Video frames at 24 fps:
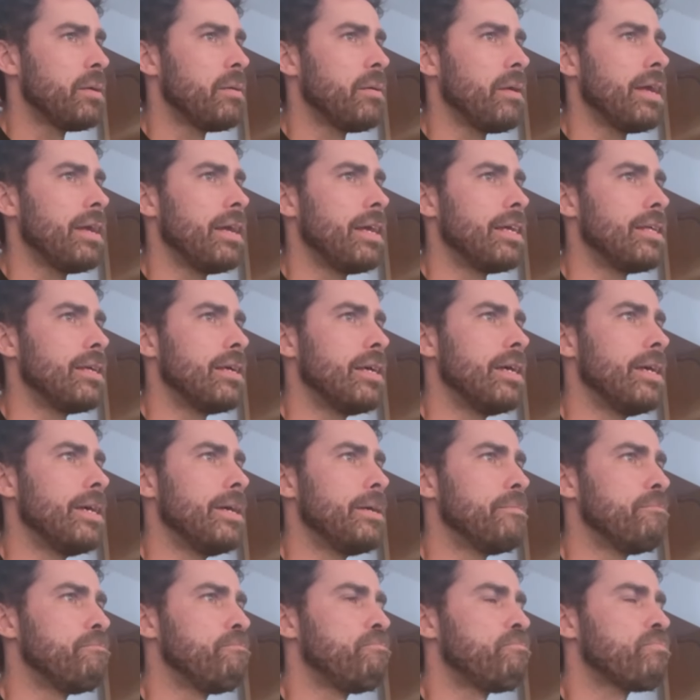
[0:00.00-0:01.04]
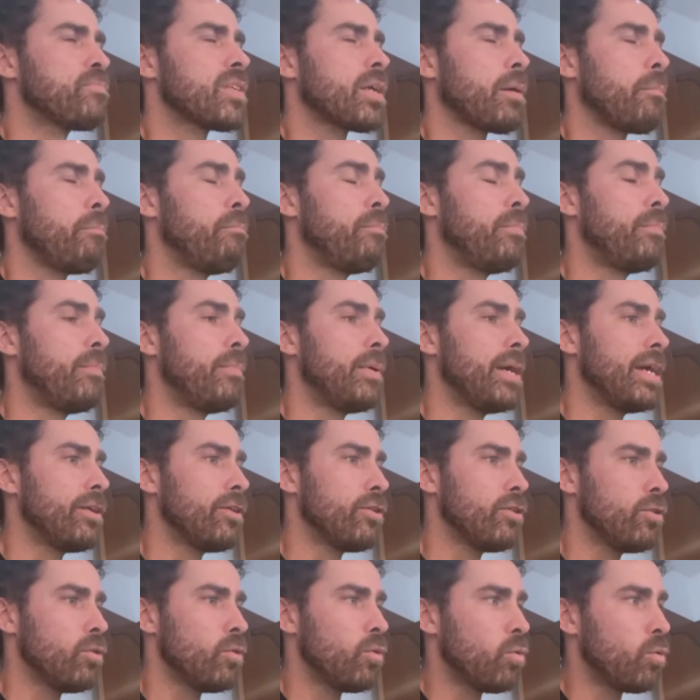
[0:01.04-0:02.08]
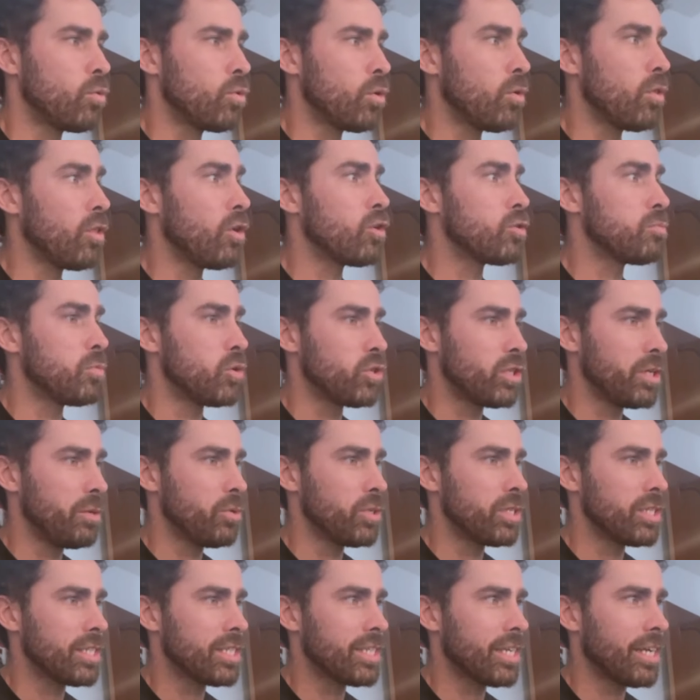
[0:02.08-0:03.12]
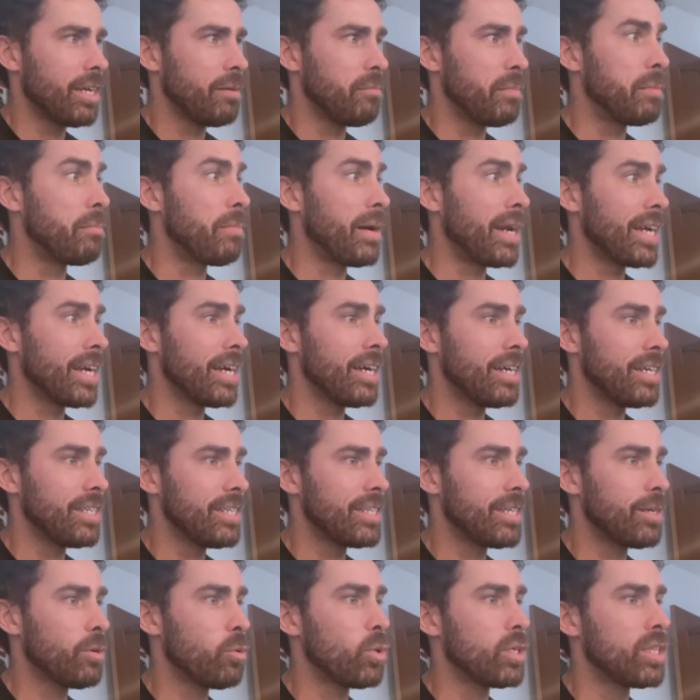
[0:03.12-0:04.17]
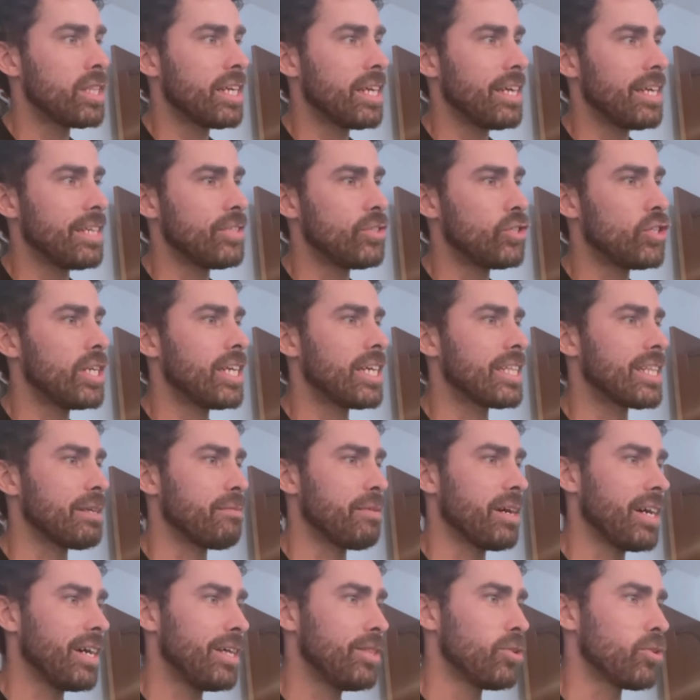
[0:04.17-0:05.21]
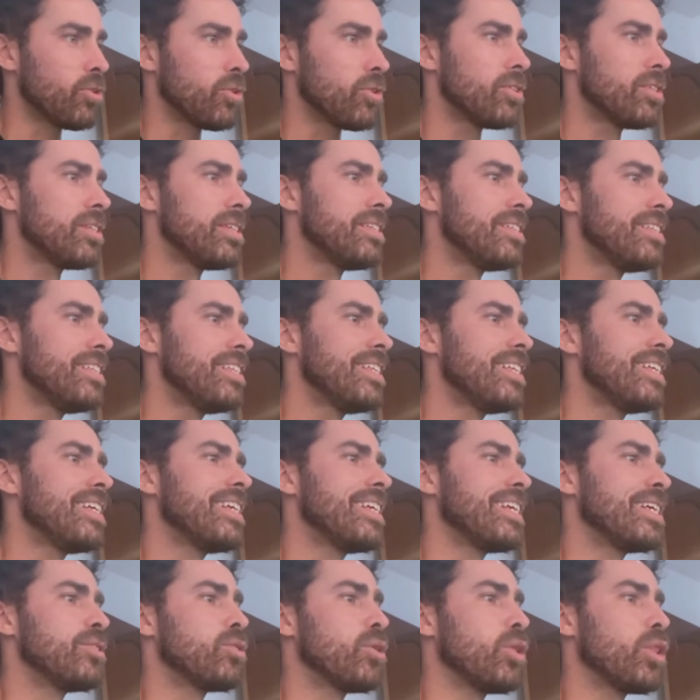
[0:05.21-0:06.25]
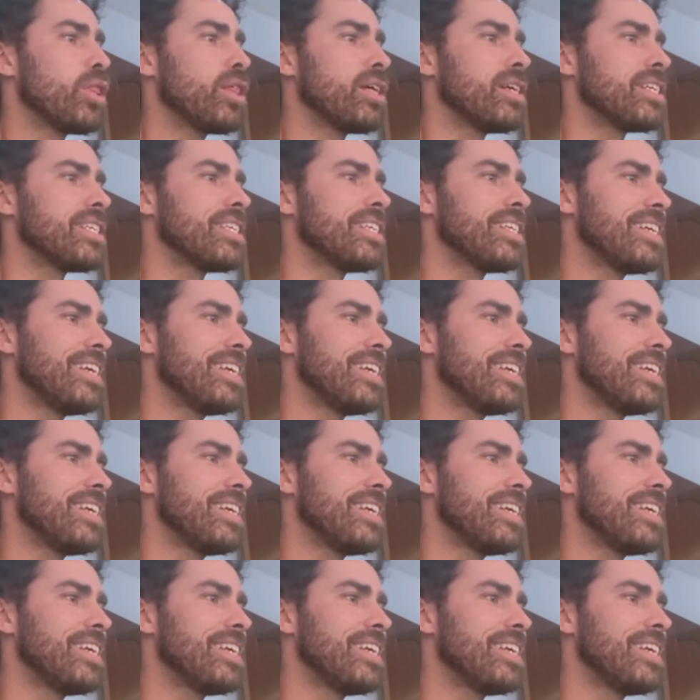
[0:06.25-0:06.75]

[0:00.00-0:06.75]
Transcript: eh, pero uno de los motivos es que mi pareja se encuentra en China trabajando. Y entonces,